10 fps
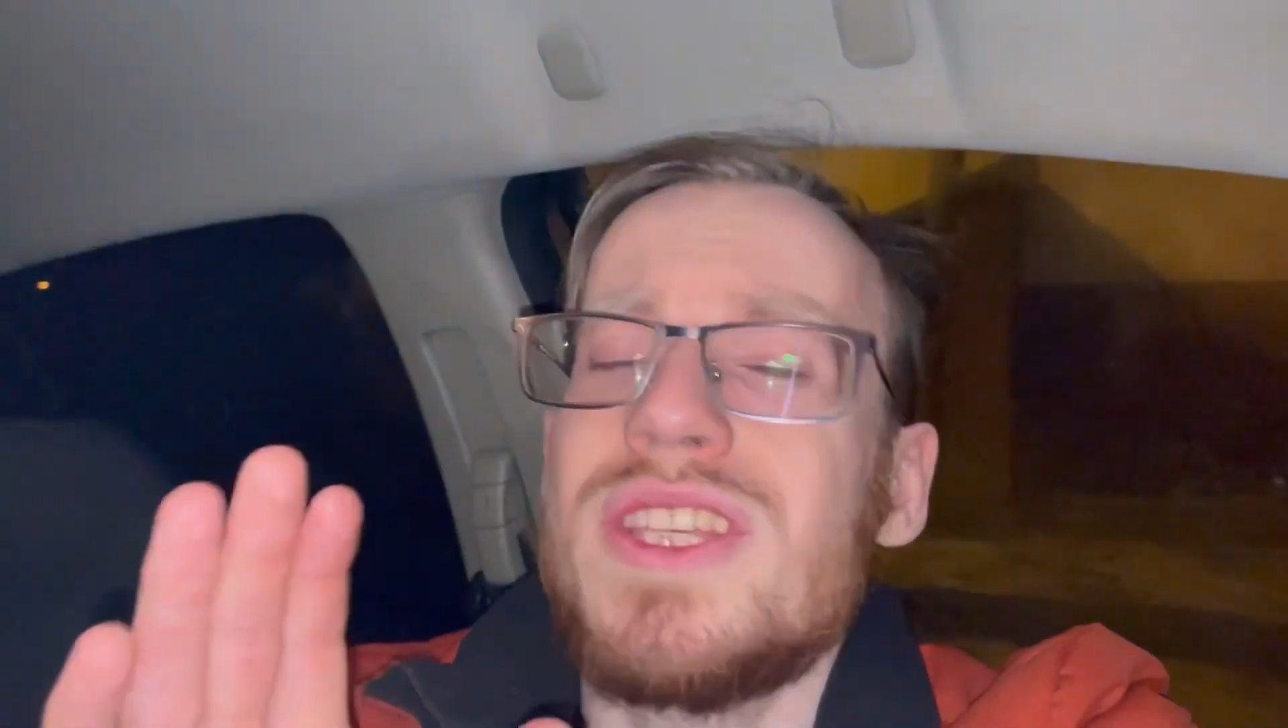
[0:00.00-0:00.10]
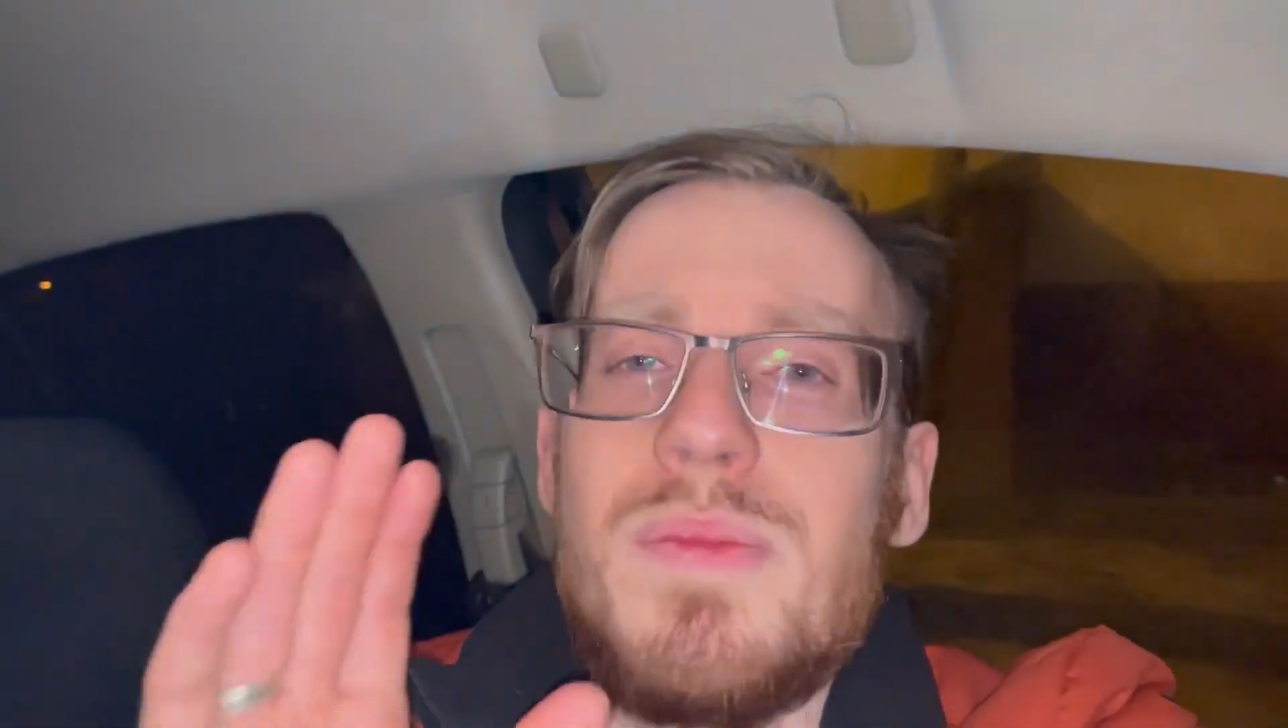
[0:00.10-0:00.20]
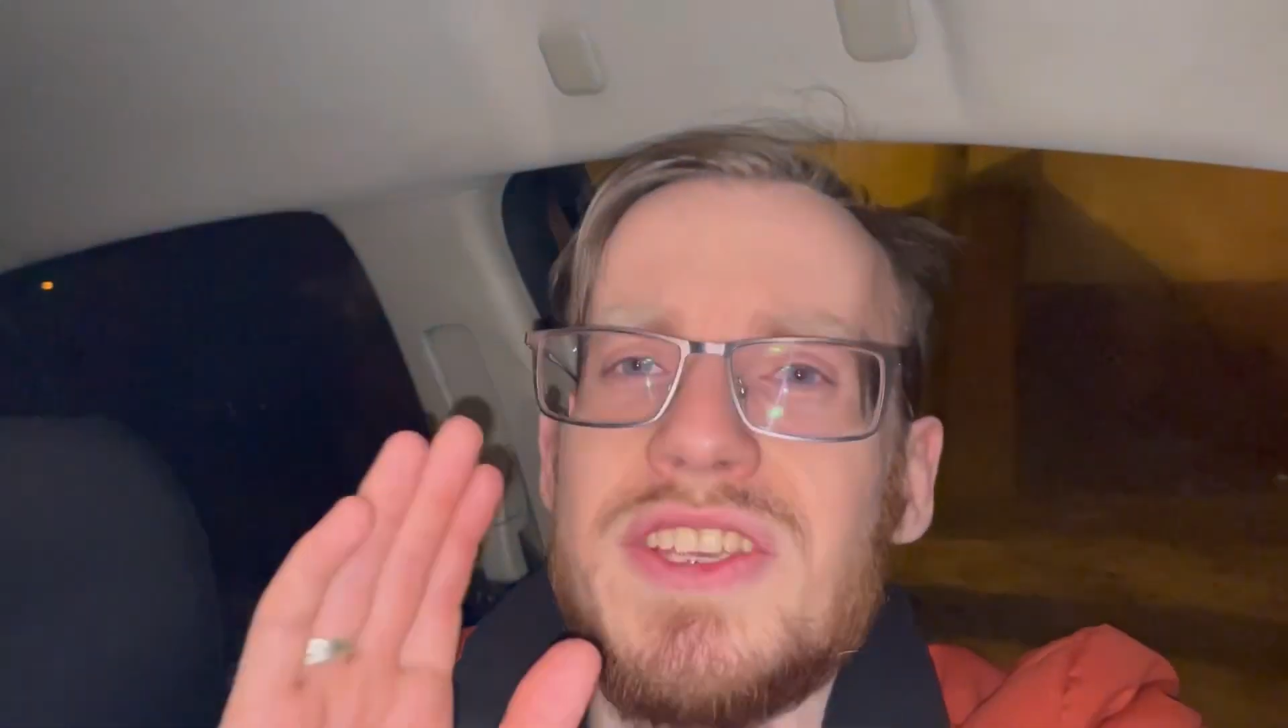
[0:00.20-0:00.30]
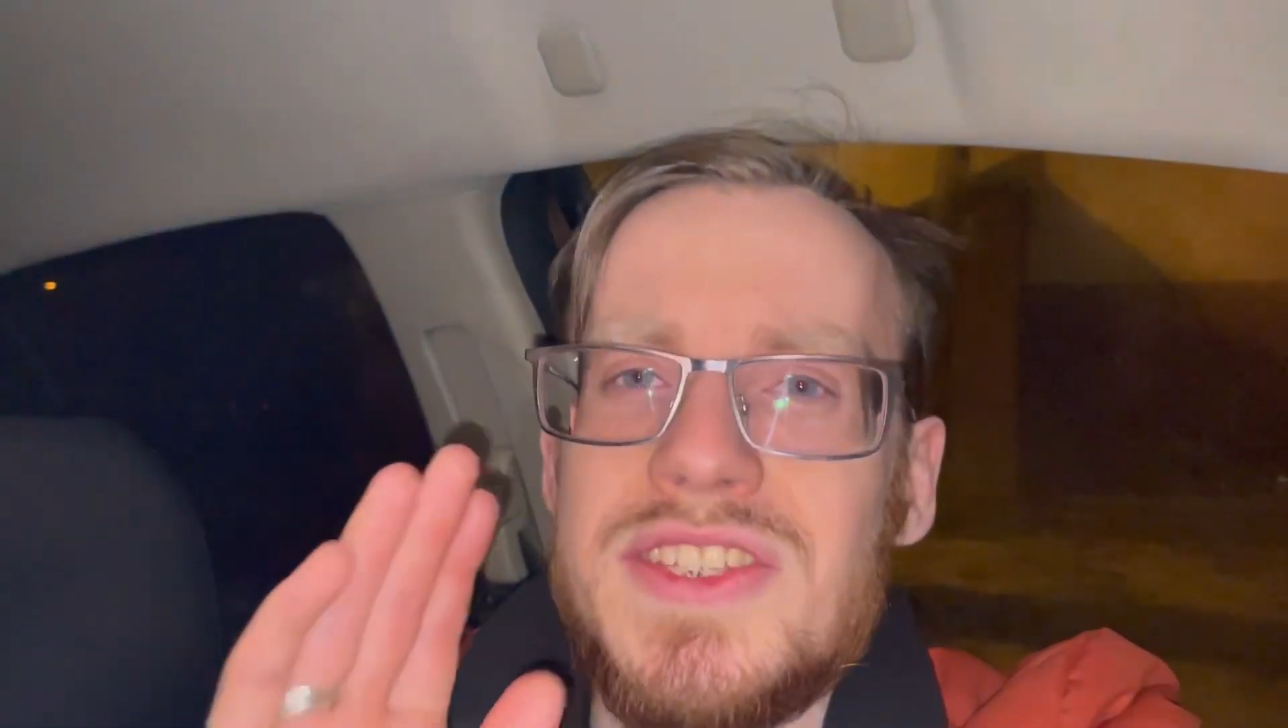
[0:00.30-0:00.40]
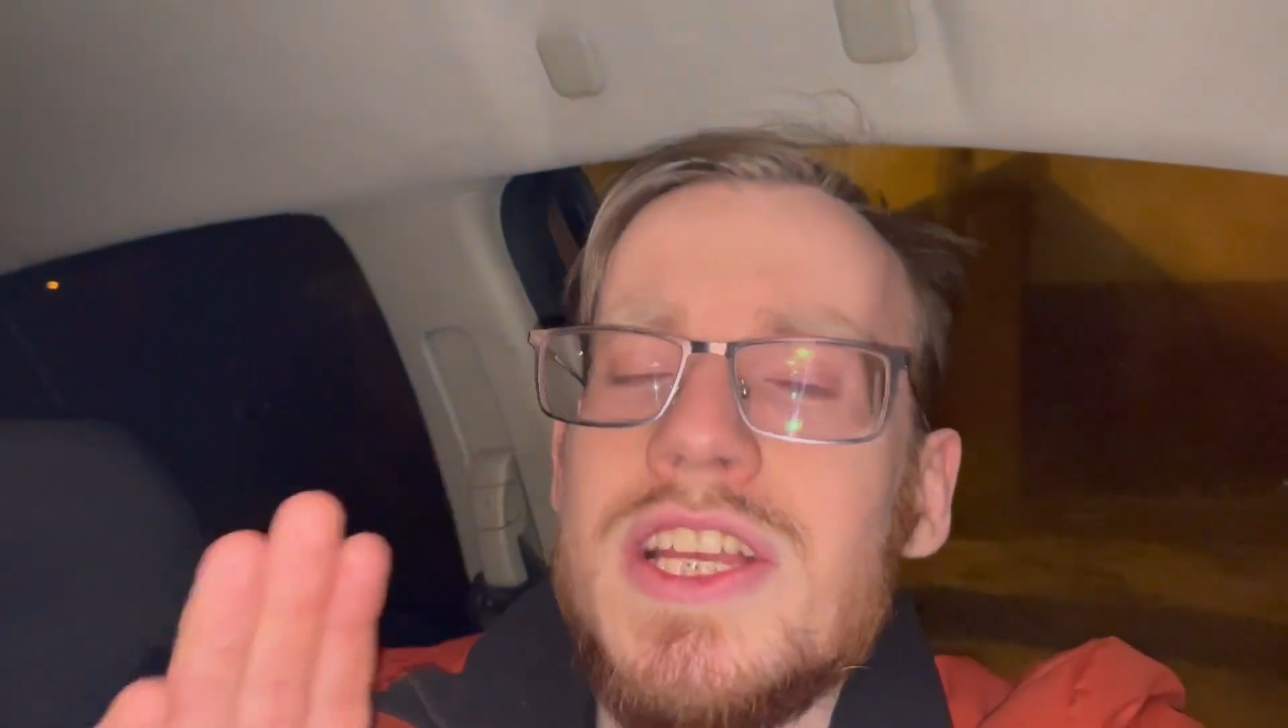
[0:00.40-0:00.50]

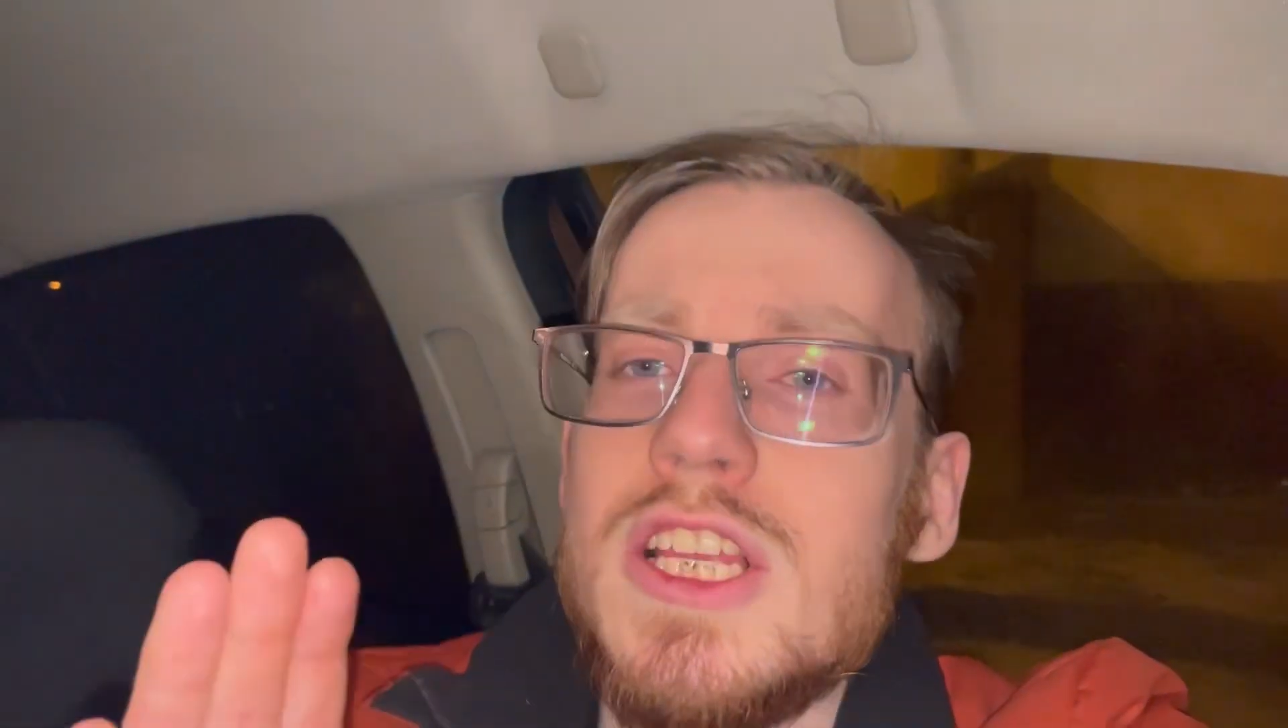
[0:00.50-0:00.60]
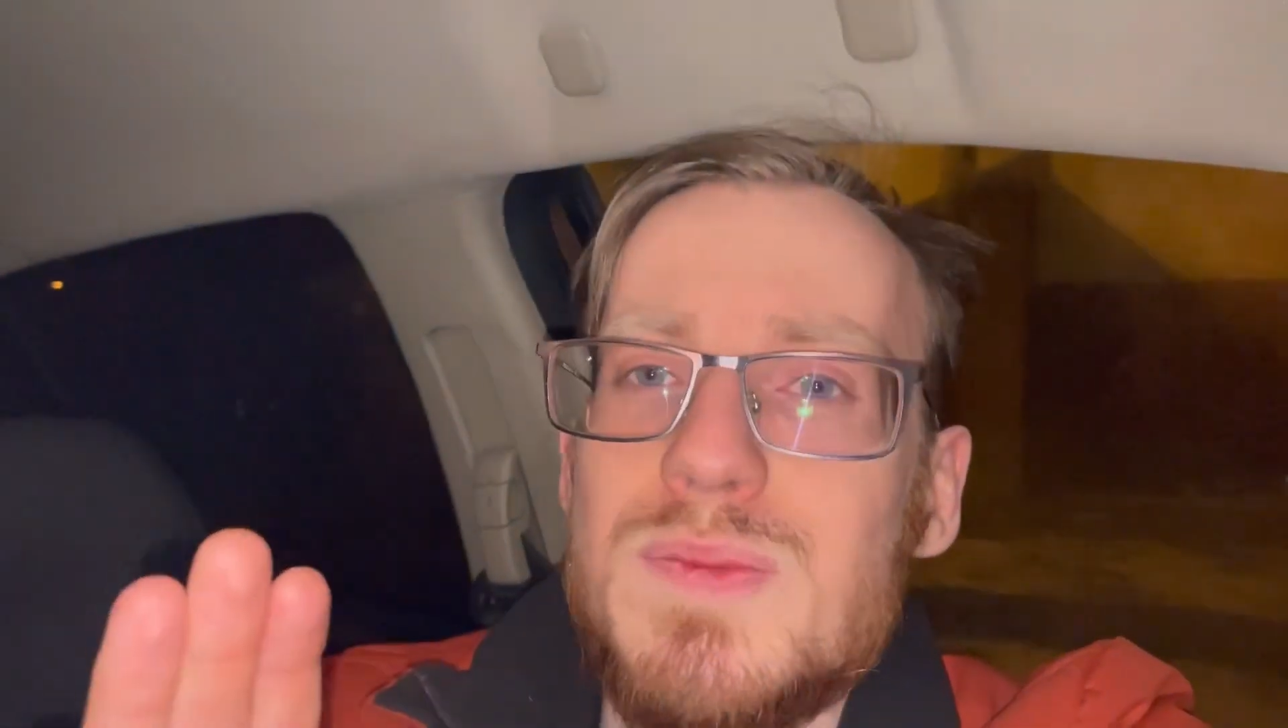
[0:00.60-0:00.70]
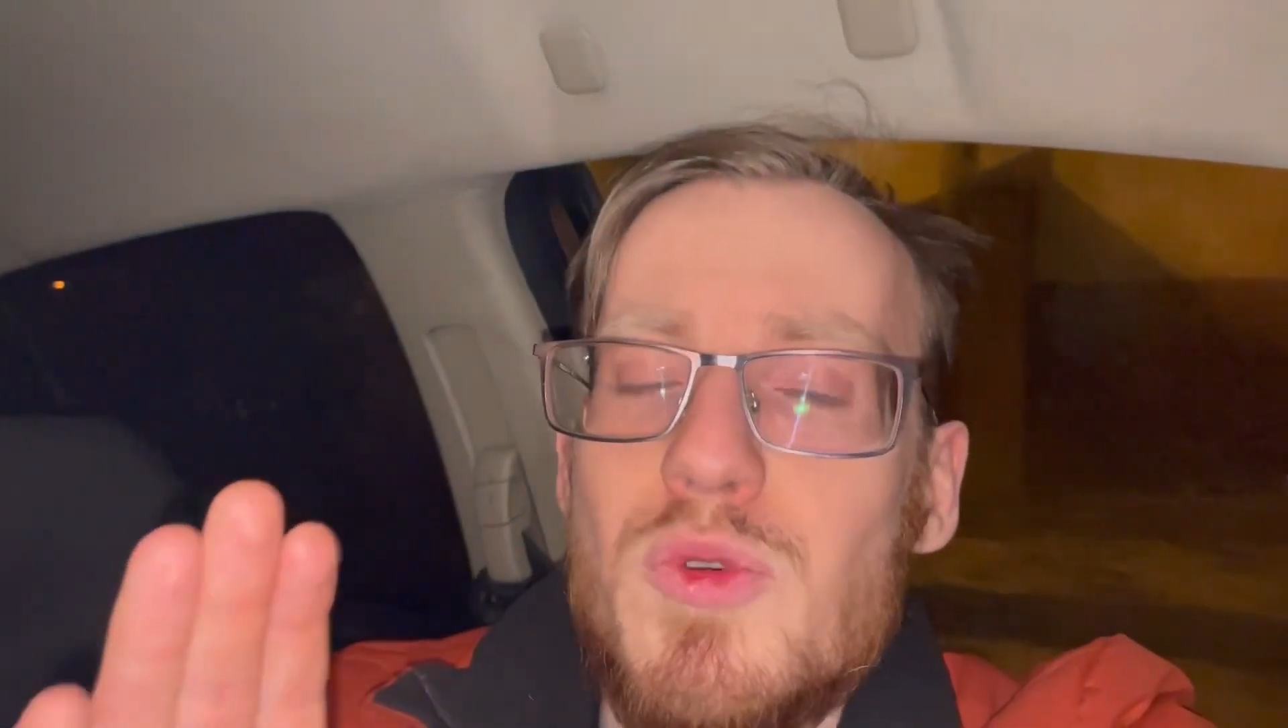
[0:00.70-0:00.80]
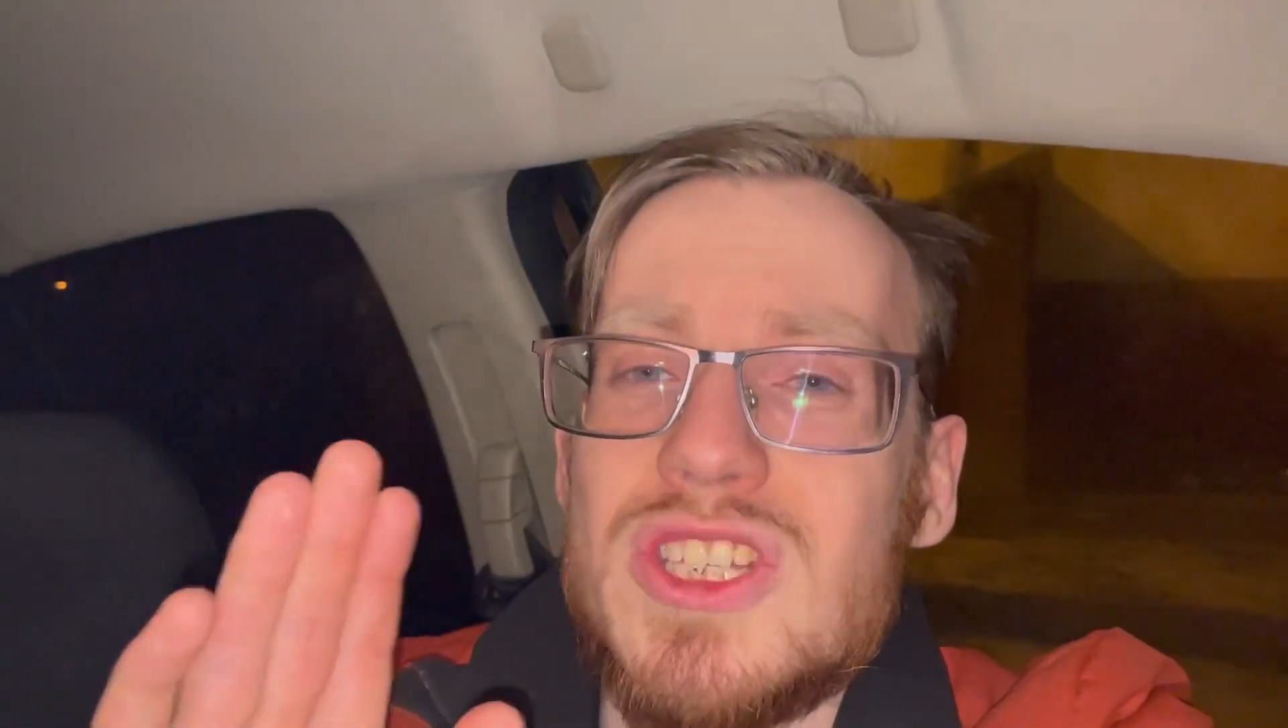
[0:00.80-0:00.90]
тебе снилось